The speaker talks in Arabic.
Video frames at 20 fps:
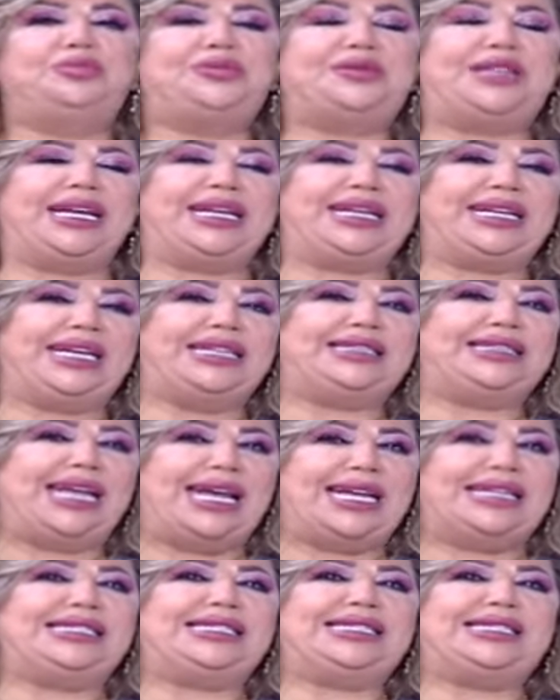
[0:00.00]
تكة
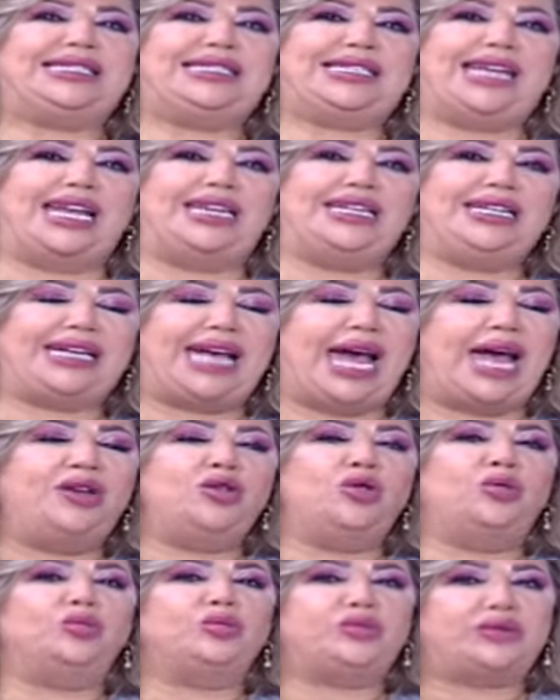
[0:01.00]
اس يعني
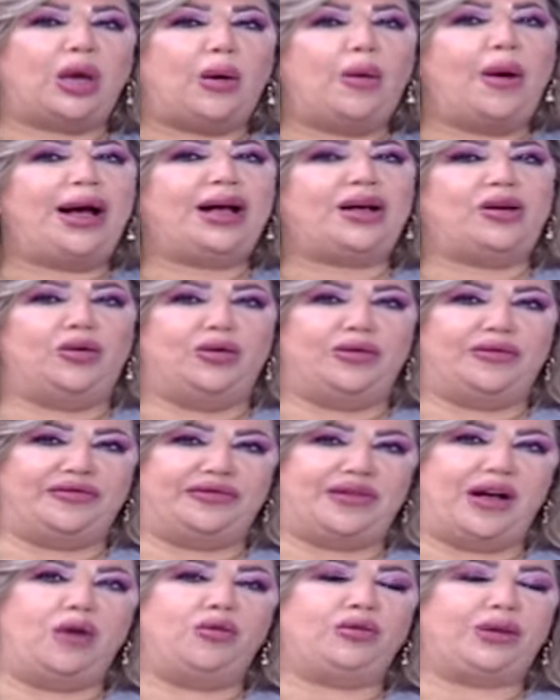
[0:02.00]
كأنه
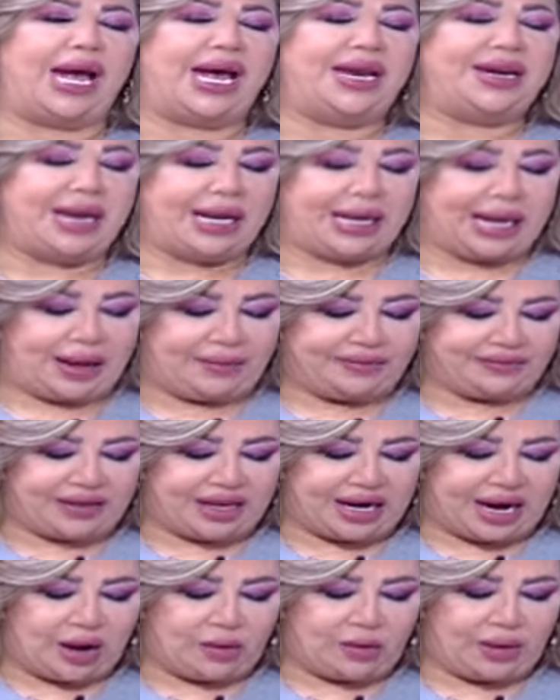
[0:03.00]
متوقف أو كأنك عم
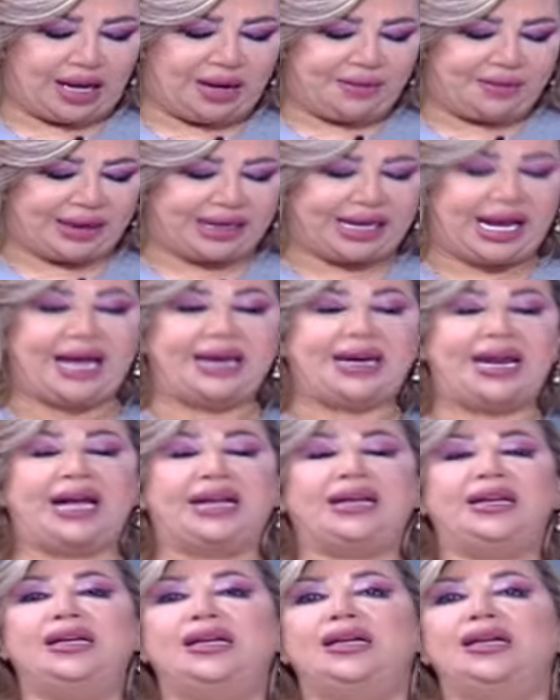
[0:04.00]
تراوح مكانك
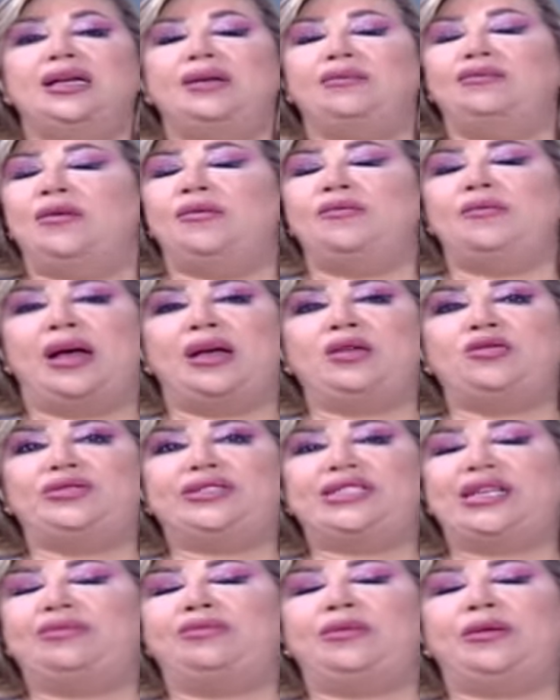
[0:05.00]
مما
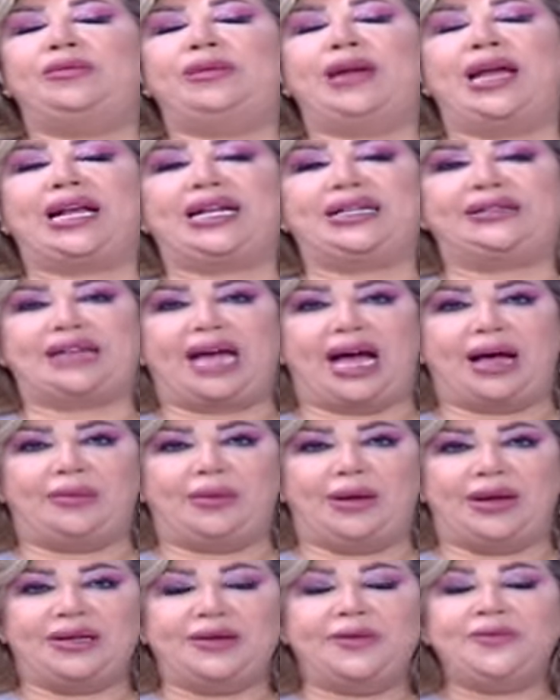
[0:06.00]
يسبب لك
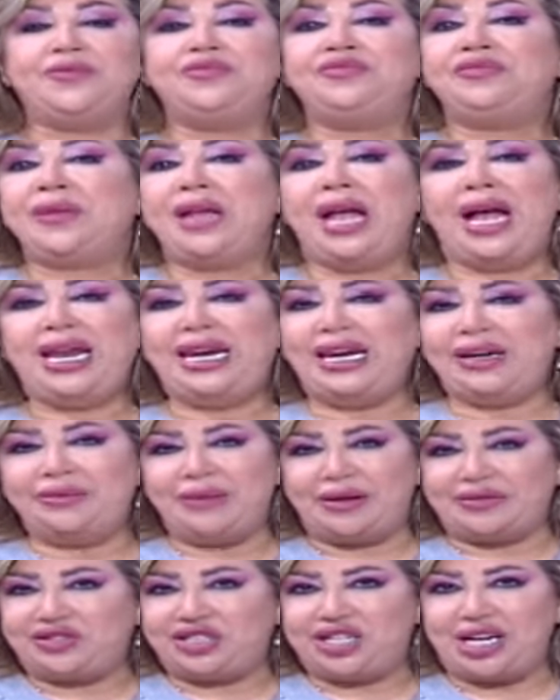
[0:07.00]
تعبا هلا
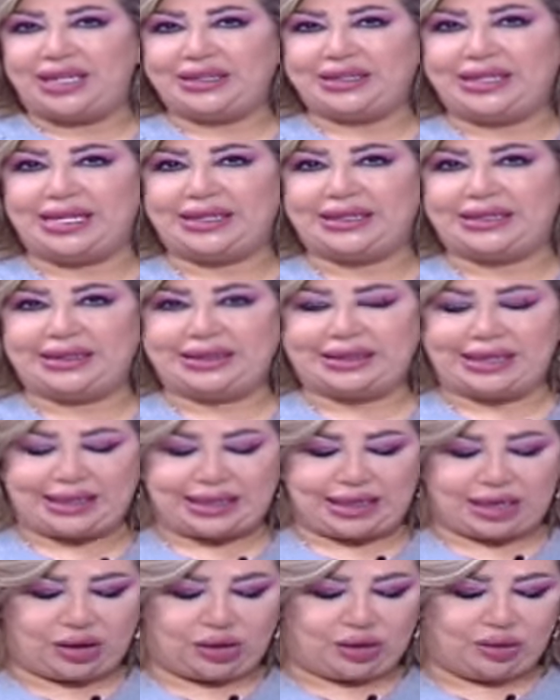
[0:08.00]
ما في شيء أساسي
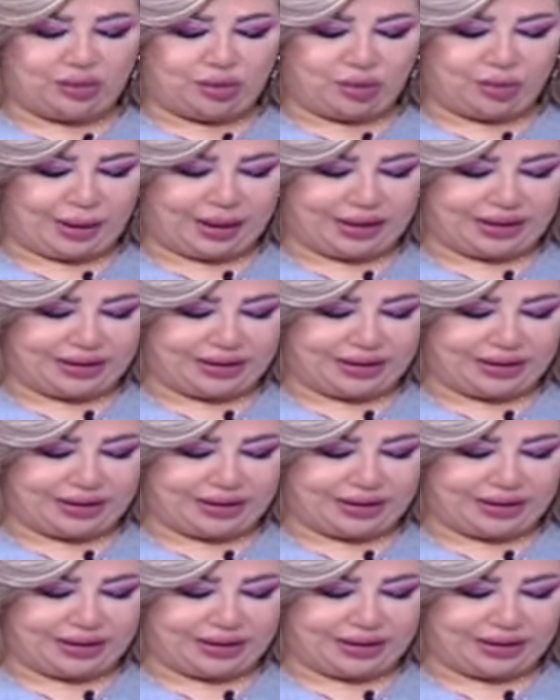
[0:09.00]
سيء عموما